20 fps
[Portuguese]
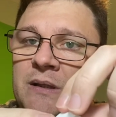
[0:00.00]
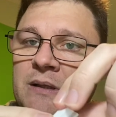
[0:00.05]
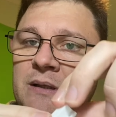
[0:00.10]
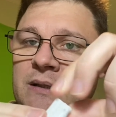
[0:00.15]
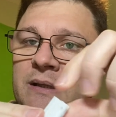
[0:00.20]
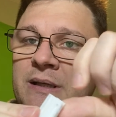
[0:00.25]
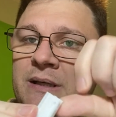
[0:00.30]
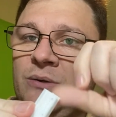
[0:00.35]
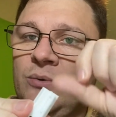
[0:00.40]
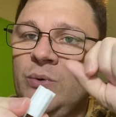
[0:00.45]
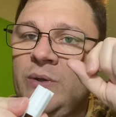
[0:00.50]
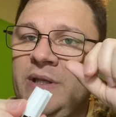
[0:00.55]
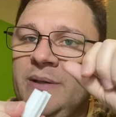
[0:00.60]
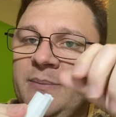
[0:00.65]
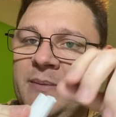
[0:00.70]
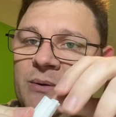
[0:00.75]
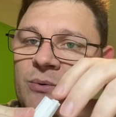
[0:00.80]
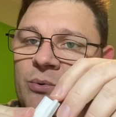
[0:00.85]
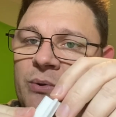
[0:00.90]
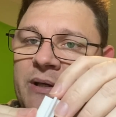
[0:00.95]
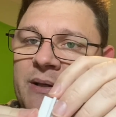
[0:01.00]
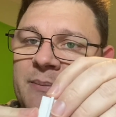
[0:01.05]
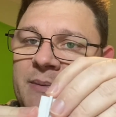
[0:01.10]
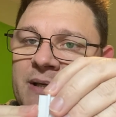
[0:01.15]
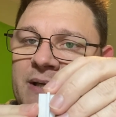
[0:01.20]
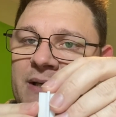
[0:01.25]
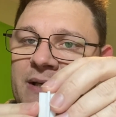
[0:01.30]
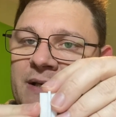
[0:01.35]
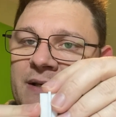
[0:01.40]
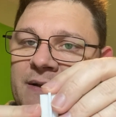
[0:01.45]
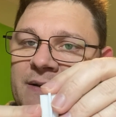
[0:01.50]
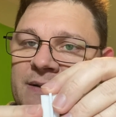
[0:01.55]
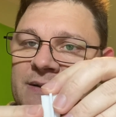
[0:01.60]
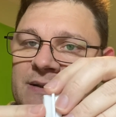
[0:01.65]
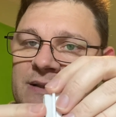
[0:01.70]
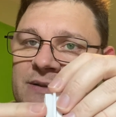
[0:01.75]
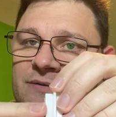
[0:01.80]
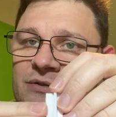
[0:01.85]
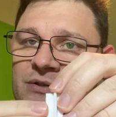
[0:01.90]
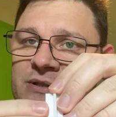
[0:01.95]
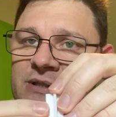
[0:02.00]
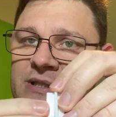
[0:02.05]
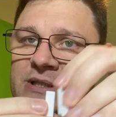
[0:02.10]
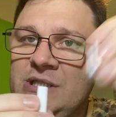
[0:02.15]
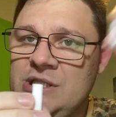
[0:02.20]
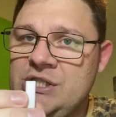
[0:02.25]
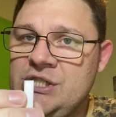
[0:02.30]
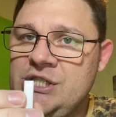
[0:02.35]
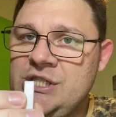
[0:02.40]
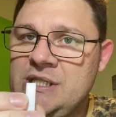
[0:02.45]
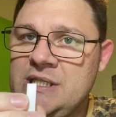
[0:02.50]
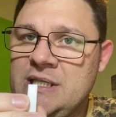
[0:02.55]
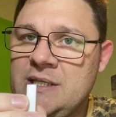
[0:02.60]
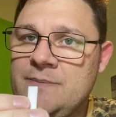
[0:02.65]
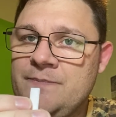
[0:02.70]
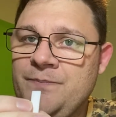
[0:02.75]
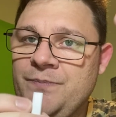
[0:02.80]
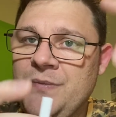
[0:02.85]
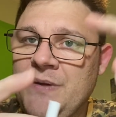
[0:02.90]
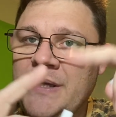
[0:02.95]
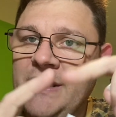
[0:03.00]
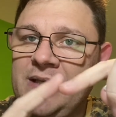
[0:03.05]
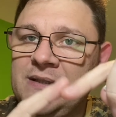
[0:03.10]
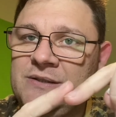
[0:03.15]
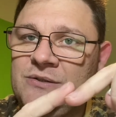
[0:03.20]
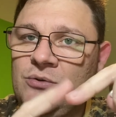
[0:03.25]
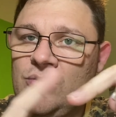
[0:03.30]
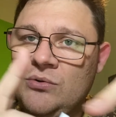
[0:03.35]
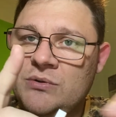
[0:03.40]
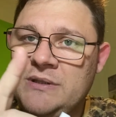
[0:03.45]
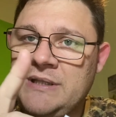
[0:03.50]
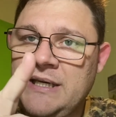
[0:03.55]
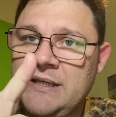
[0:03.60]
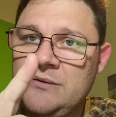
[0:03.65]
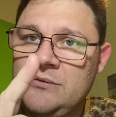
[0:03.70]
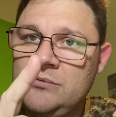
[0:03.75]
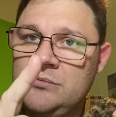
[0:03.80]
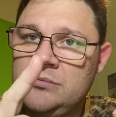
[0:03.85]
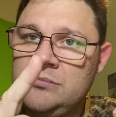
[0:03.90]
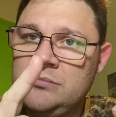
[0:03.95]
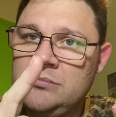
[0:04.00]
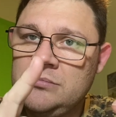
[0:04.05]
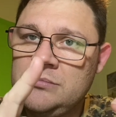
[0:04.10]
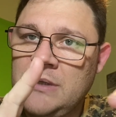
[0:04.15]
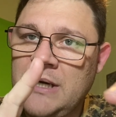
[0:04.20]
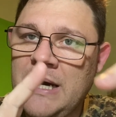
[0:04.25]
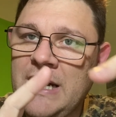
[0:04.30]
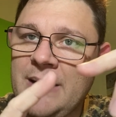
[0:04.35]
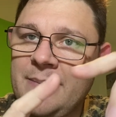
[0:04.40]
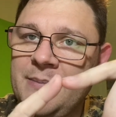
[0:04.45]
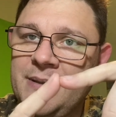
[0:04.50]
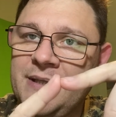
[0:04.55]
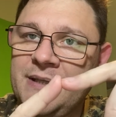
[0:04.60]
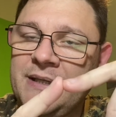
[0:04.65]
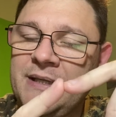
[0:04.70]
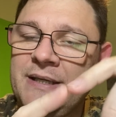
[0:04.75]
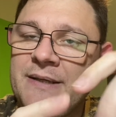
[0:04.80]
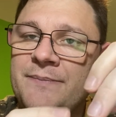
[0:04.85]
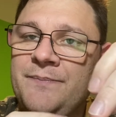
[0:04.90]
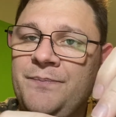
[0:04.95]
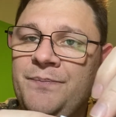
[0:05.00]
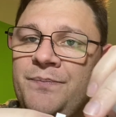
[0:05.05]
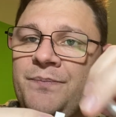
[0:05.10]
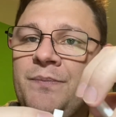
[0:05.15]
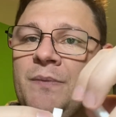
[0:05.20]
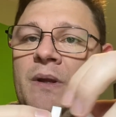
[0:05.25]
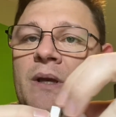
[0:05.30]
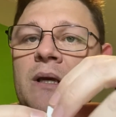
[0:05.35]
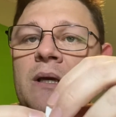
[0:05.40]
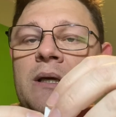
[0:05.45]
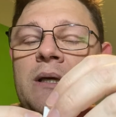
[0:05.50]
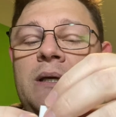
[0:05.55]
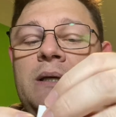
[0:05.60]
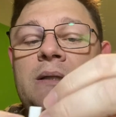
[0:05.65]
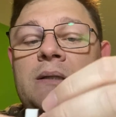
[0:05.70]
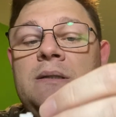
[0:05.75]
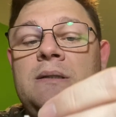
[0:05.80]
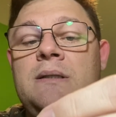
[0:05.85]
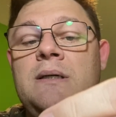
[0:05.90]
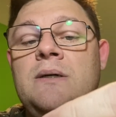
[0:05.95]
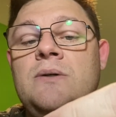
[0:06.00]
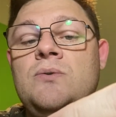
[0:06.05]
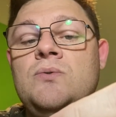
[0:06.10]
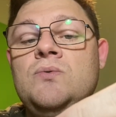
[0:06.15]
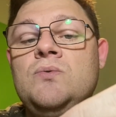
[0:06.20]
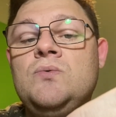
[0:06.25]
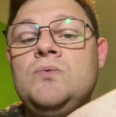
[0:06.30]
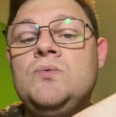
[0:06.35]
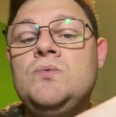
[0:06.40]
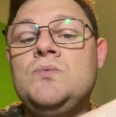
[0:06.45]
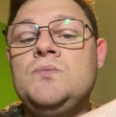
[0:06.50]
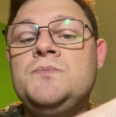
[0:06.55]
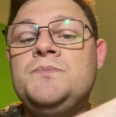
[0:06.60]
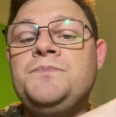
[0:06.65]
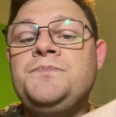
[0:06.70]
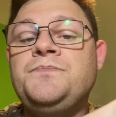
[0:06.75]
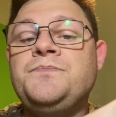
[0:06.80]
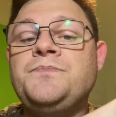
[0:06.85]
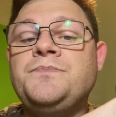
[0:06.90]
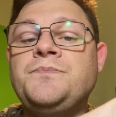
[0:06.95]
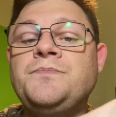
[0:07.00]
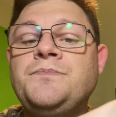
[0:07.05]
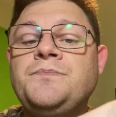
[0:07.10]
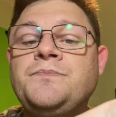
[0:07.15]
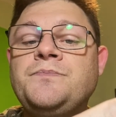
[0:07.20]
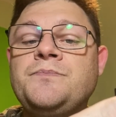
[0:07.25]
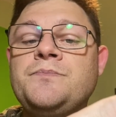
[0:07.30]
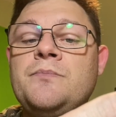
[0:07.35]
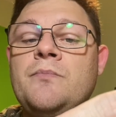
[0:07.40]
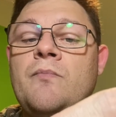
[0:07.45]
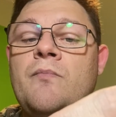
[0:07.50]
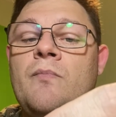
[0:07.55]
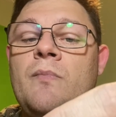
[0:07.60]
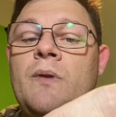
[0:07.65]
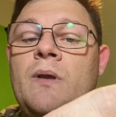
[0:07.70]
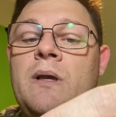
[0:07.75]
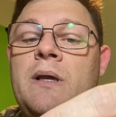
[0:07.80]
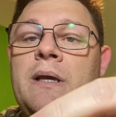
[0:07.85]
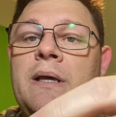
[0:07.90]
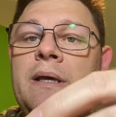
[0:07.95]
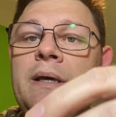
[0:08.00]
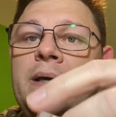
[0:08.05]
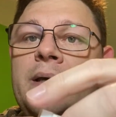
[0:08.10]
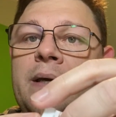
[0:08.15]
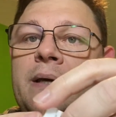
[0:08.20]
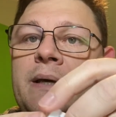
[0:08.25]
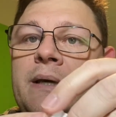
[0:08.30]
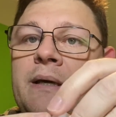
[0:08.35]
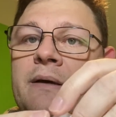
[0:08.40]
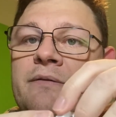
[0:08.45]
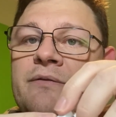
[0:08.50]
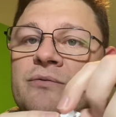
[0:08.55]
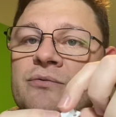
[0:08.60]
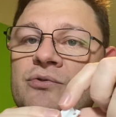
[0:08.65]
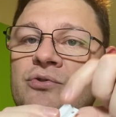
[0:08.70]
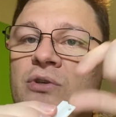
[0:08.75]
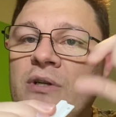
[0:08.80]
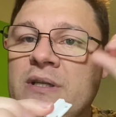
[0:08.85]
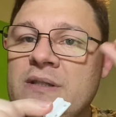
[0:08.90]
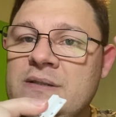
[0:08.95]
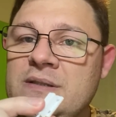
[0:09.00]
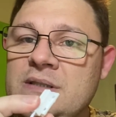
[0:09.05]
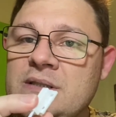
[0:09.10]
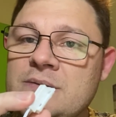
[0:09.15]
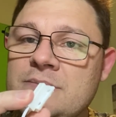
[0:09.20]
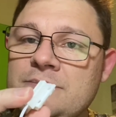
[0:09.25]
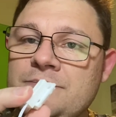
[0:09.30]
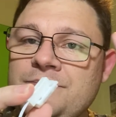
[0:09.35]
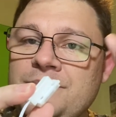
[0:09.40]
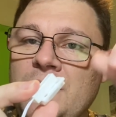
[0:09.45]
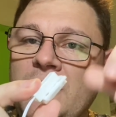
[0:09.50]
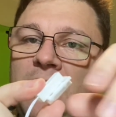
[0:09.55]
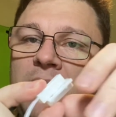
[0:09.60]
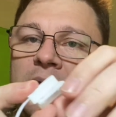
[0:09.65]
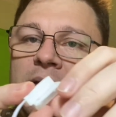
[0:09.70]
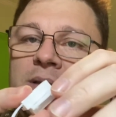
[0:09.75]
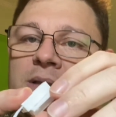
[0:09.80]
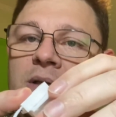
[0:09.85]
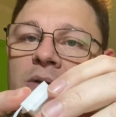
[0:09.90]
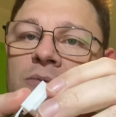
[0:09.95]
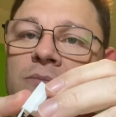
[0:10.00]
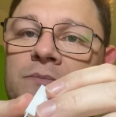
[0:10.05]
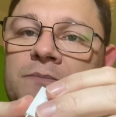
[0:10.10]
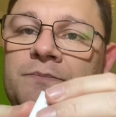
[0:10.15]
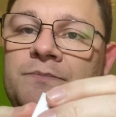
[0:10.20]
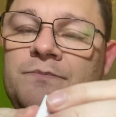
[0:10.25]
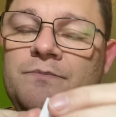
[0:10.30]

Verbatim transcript: né? O imã, o imã aqui. Se você tira, esse contato abre, né? Então, é, funciona assim. Então,